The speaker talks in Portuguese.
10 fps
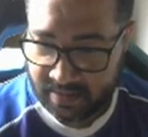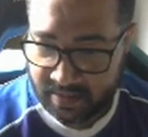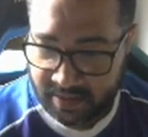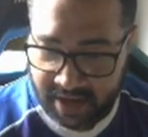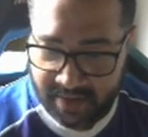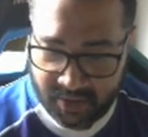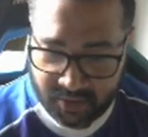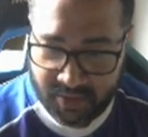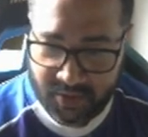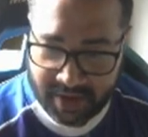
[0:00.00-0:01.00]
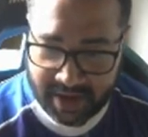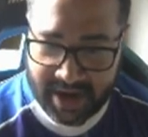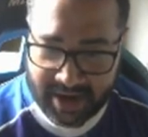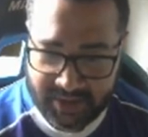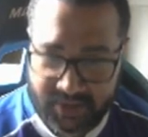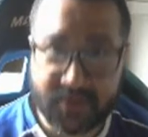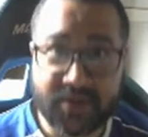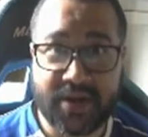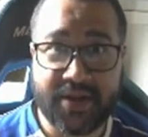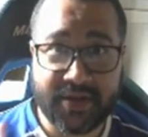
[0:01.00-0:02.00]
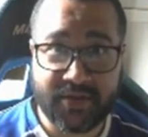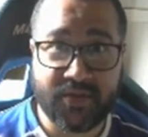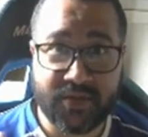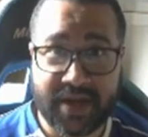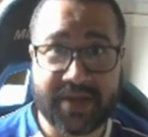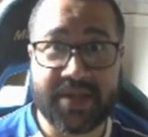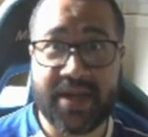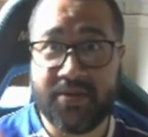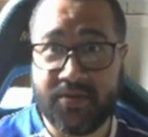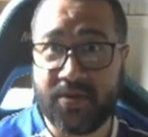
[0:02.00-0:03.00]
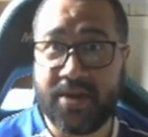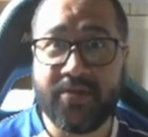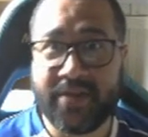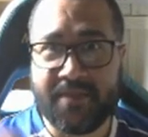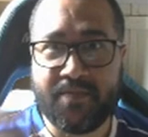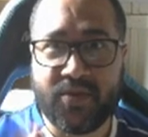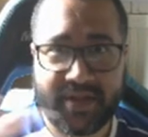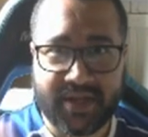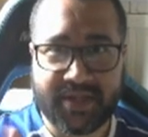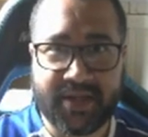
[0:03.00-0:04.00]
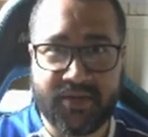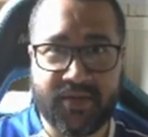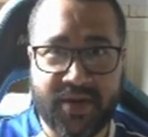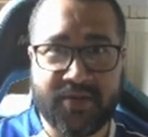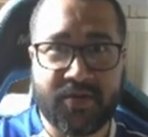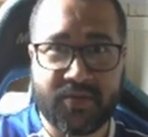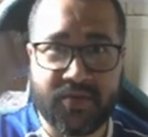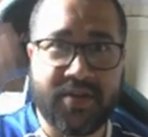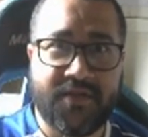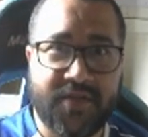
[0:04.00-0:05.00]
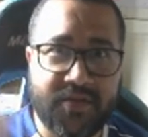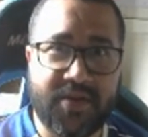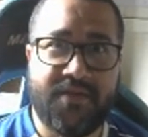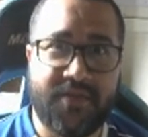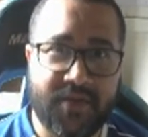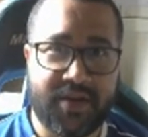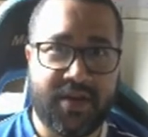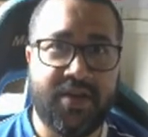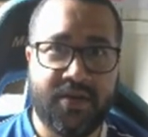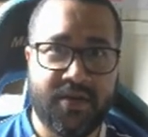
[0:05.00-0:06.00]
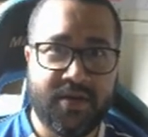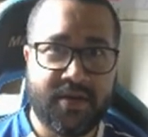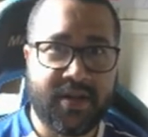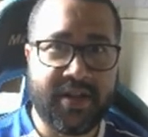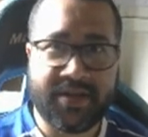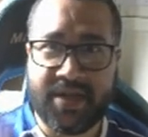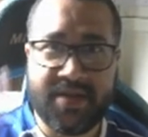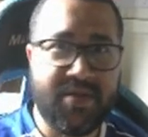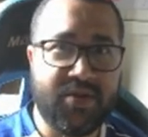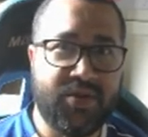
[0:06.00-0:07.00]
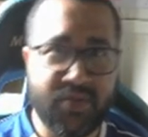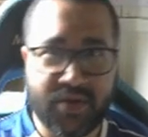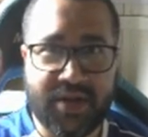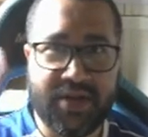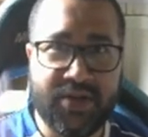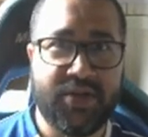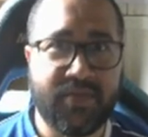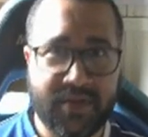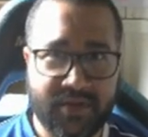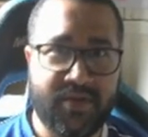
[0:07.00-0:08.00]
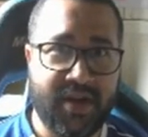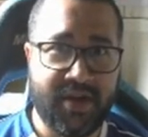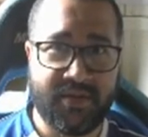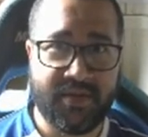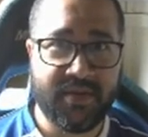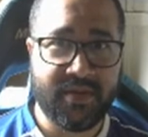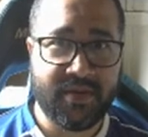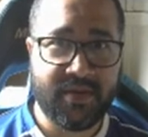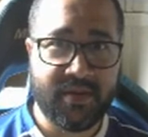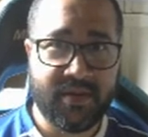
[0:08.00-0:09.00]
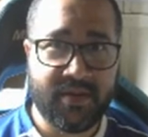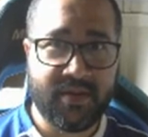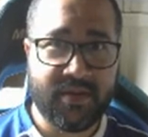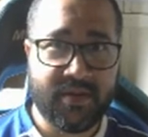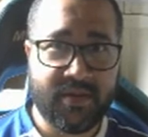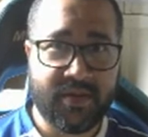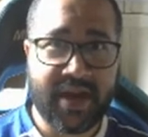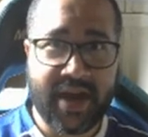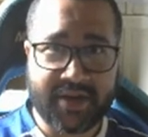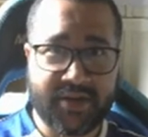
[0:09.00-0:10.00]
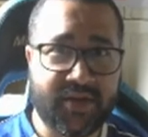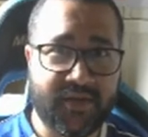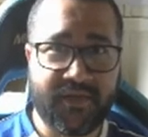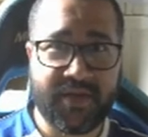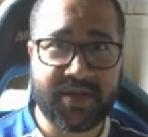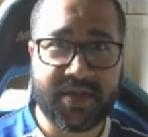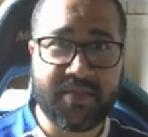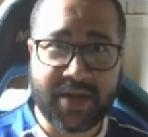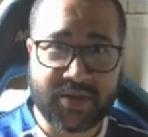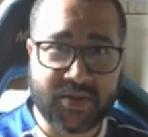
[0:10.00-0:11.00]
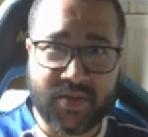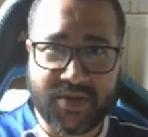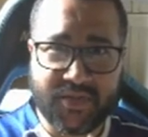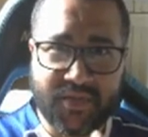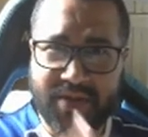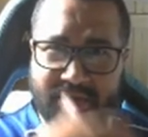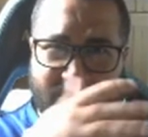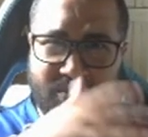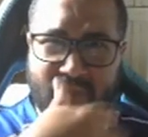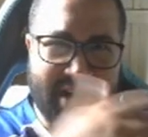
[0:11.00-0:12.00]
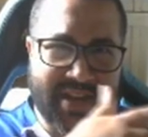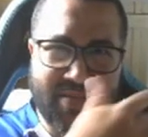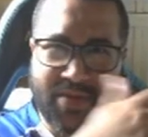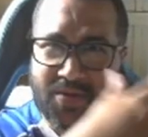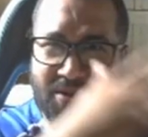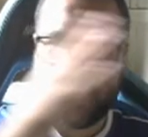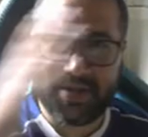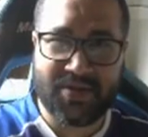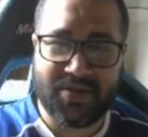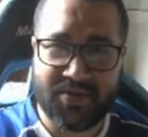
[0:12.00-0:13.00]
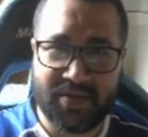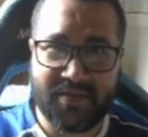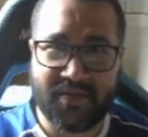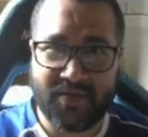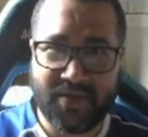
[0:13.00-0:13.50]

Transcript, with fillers: Lembram do meu react do trailer do, da série do Reino, da porra da série do Reino, que eu tô devendo review aqui? Uma série medíocre, ridícula do Reino. O react que eu fiz aí, que passou, acho que foi numa Game Awards agora, não lembro, foi num